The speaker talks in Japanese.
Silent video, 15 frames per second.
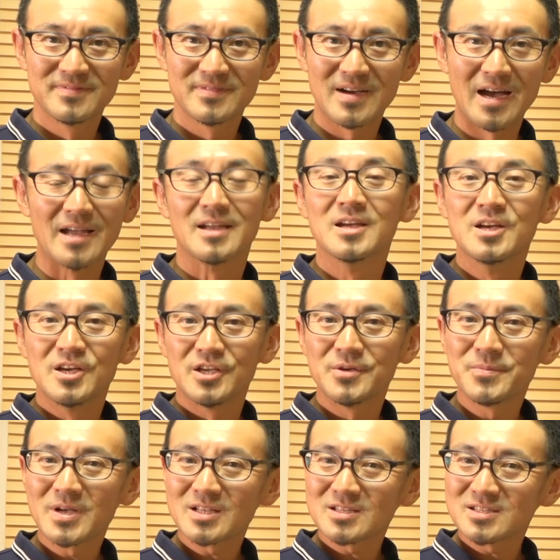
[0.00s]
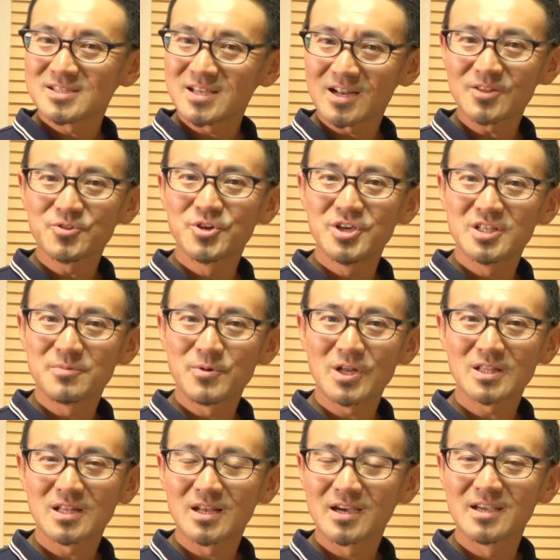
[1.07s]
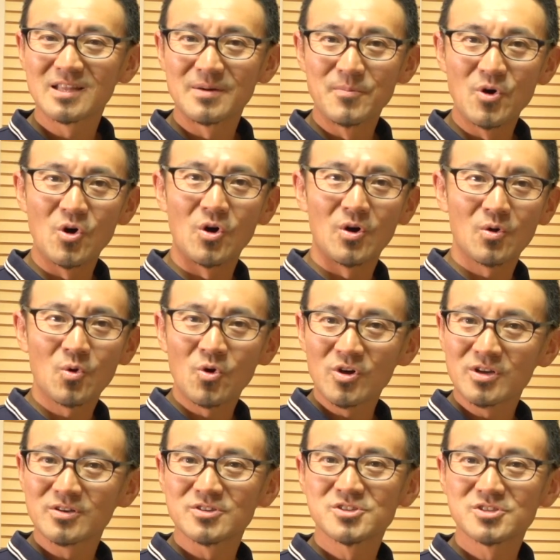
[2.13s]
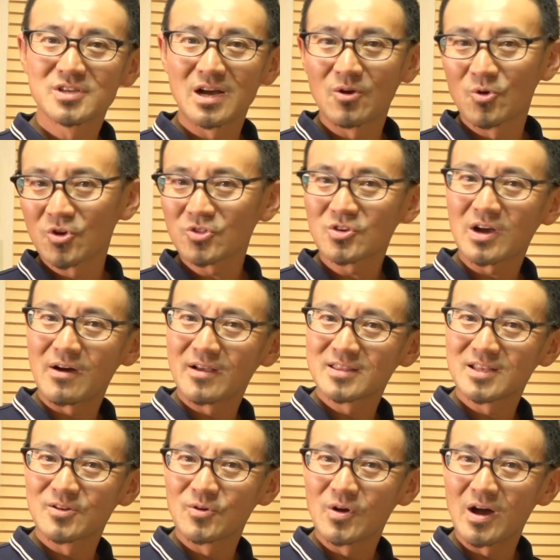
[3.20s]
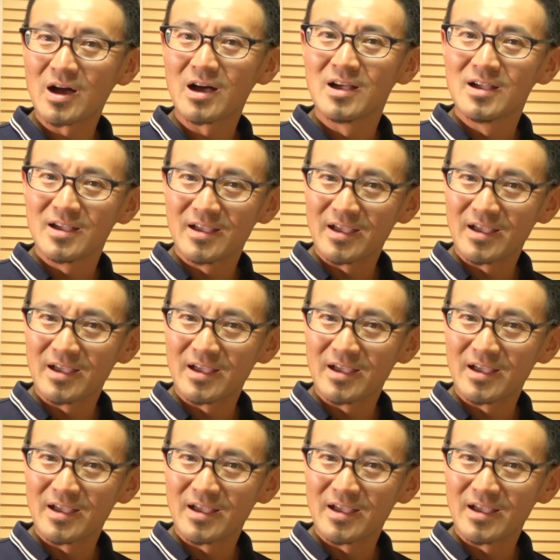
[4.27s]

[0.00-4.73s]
はい、今さらっと聞いてもらっただけでも声の質がゴロッと変わったのが、